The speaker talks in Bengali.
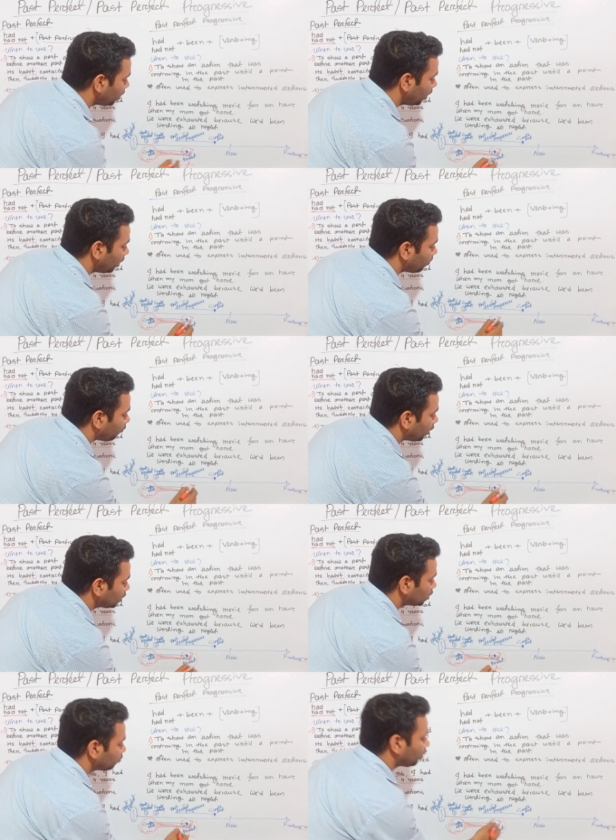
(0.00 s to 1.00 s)
হবে
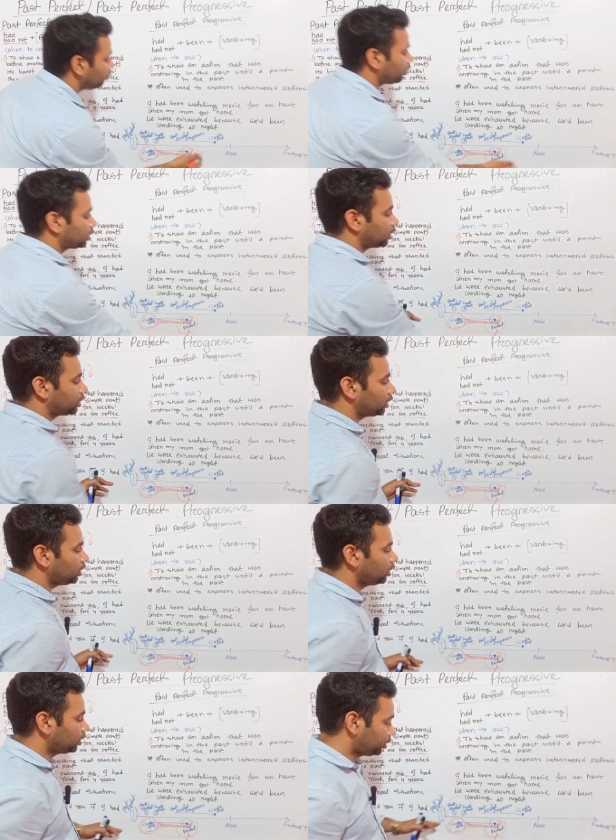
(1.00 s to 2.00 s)
ফার্স্ট পারফেক্ট এসে
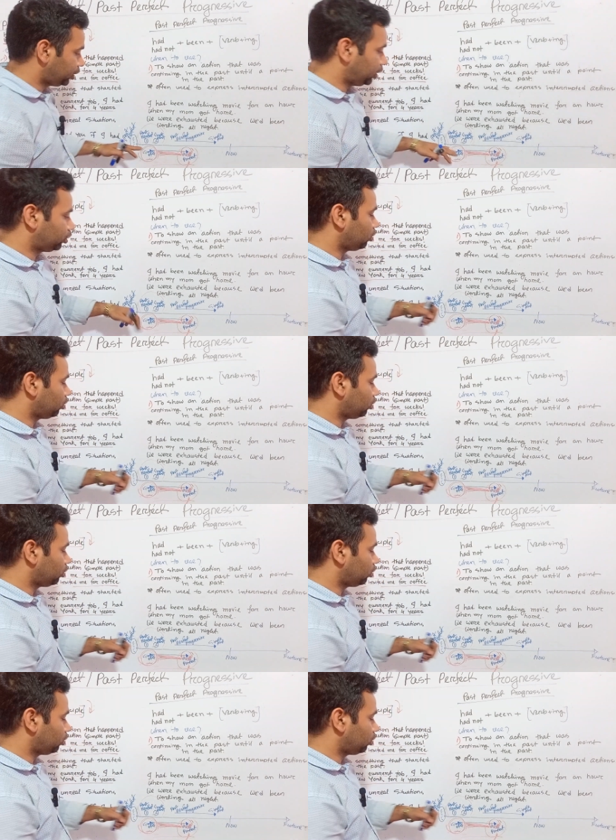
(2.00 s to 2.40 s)
শেষ